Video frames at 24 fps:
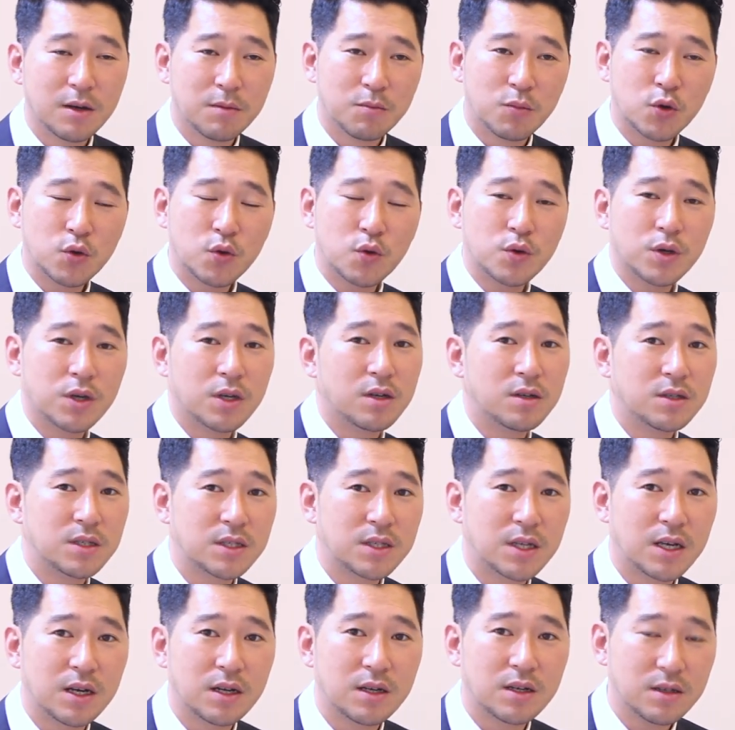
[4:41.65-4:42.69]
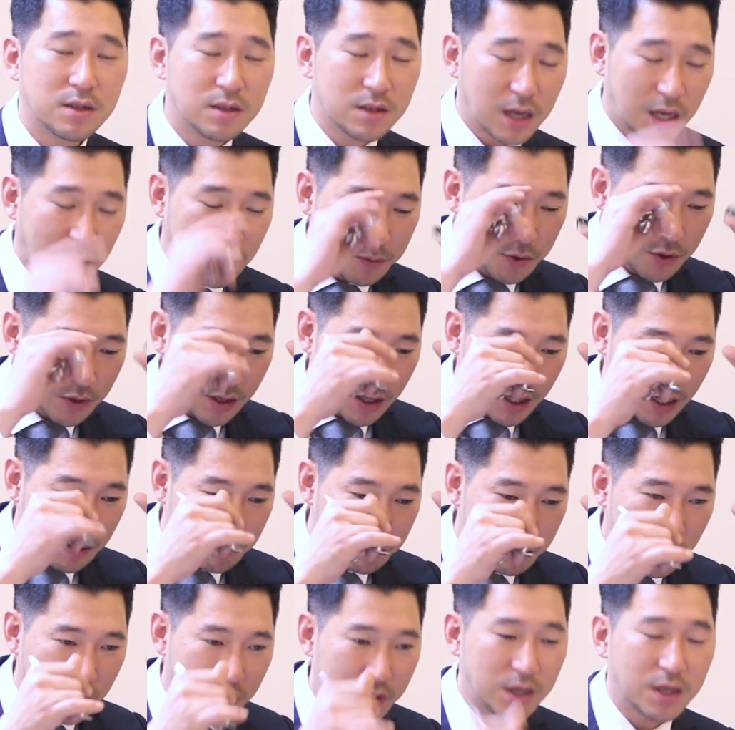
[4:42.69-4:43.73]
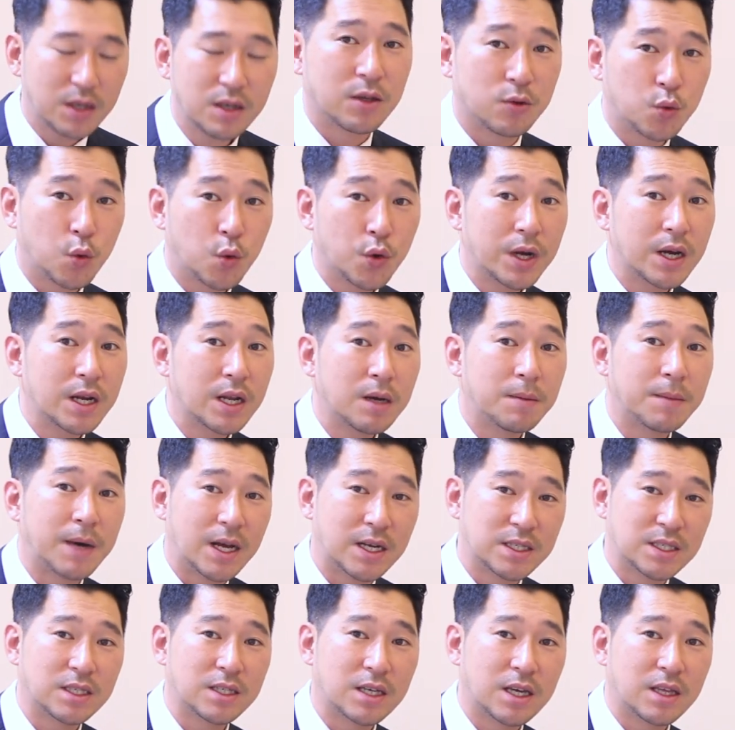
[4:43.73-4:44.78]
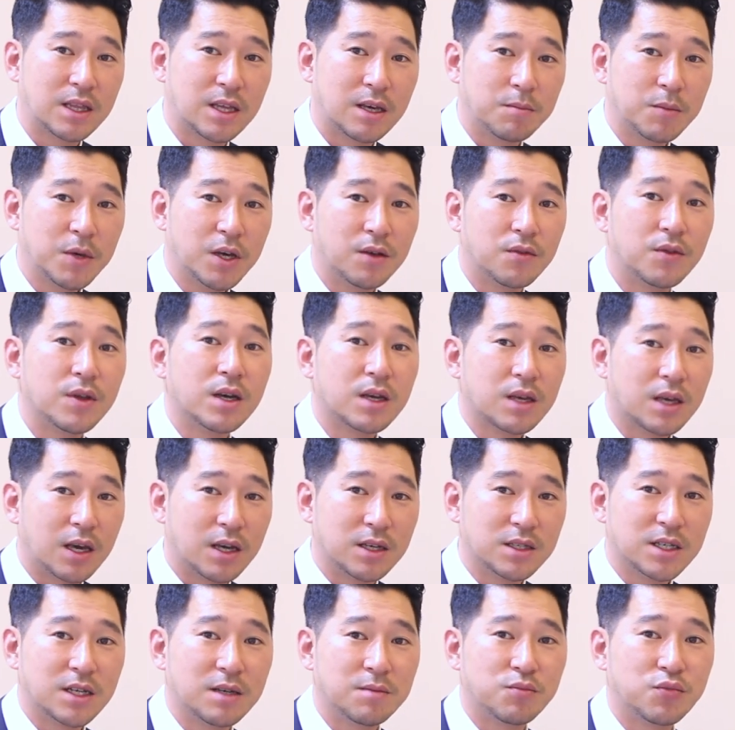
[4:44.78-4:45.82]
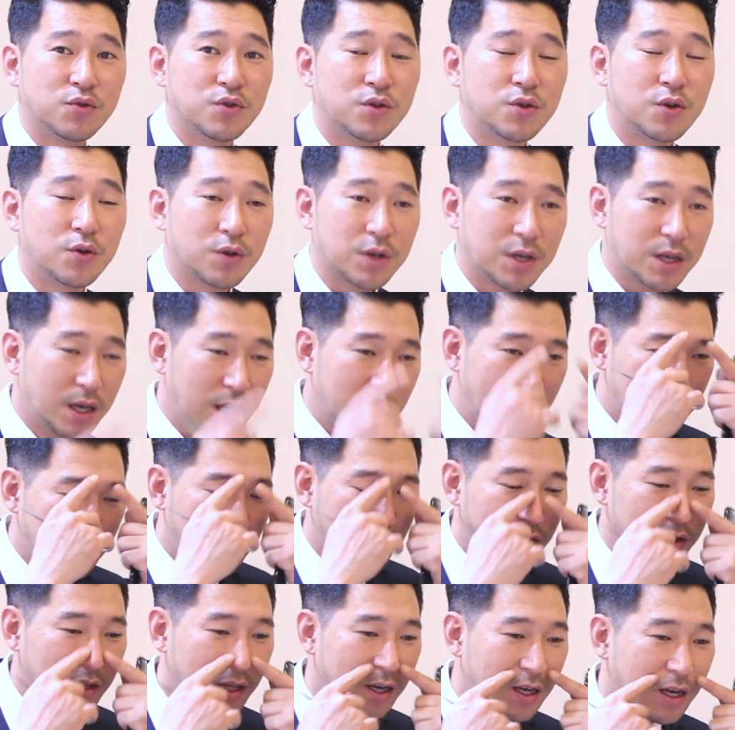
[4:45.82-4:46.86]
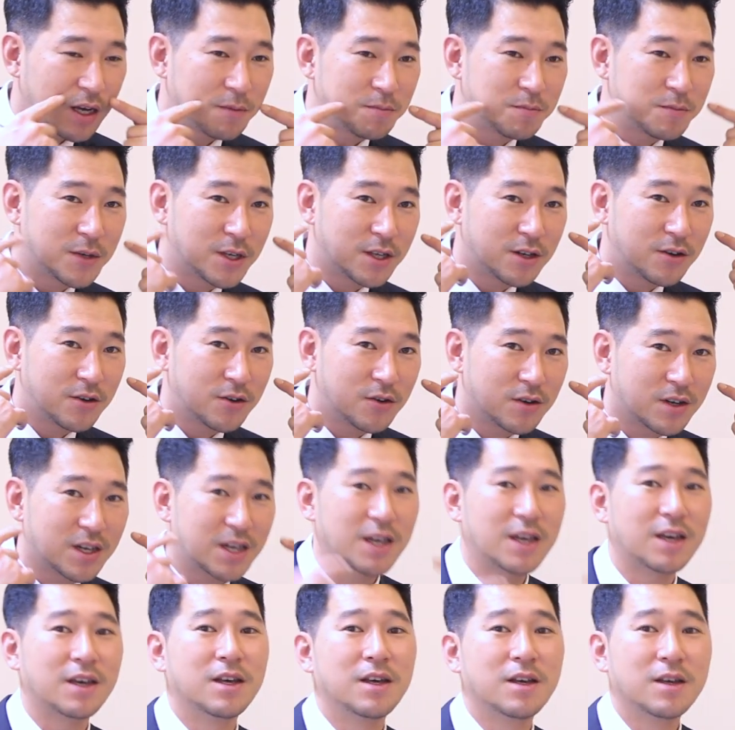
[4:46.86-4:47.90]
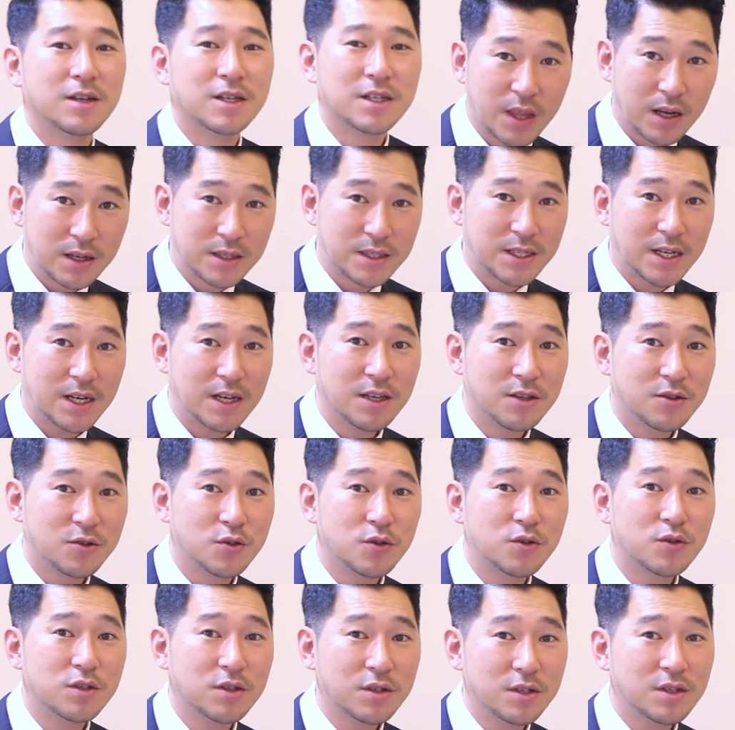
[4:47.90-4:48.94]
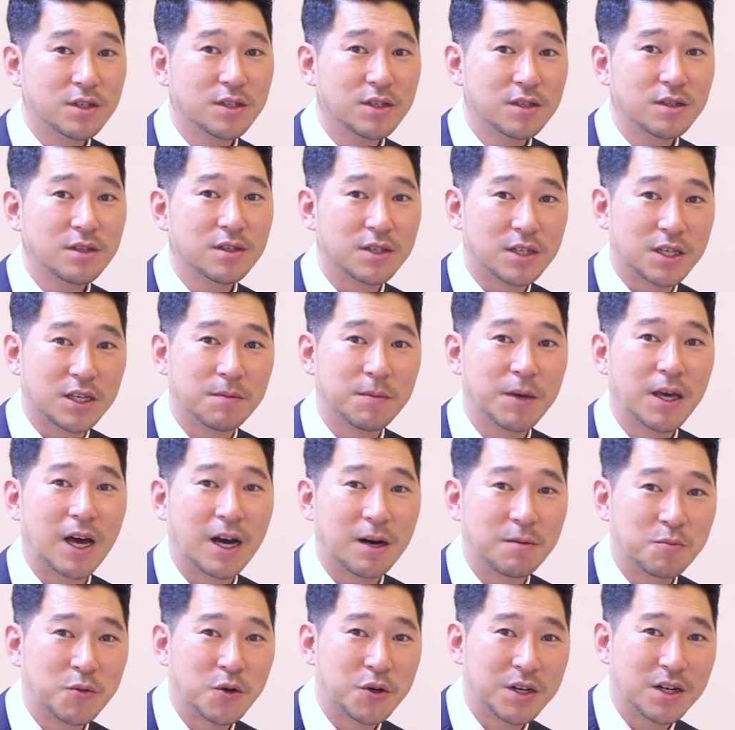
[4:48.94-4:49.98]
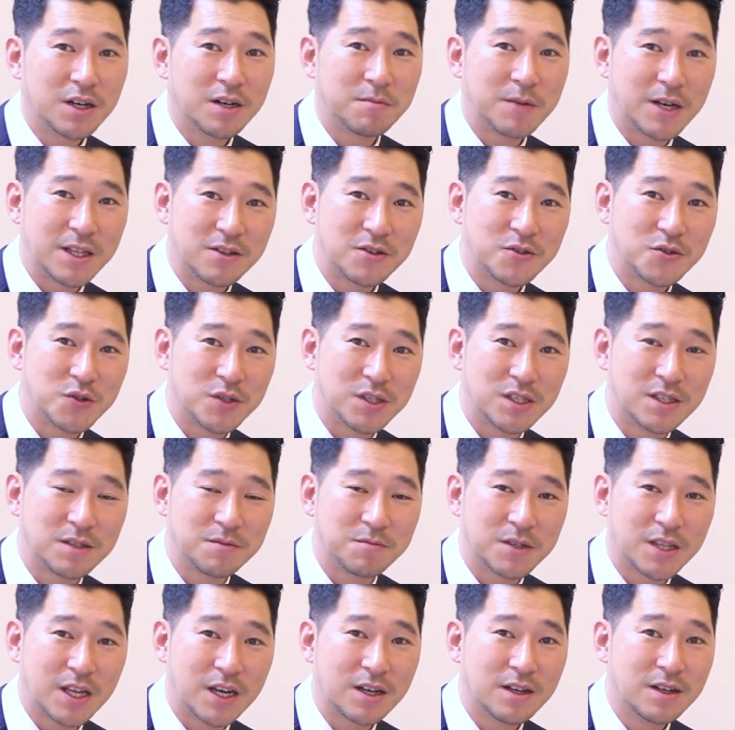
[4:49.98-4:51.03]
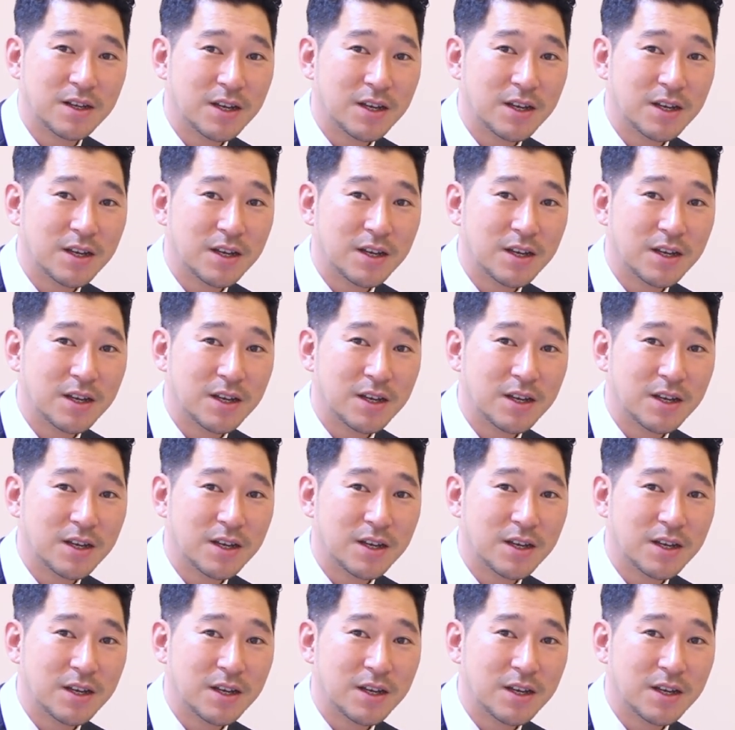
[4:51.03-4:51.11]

보통 이런 스타일은 가볍게 앞머리 노라나 마시게 되면 굉장히 부드럽게 형태가 이렇게 사이드로 흐르는 느낌의 앞머리를 만들 수 있습니다.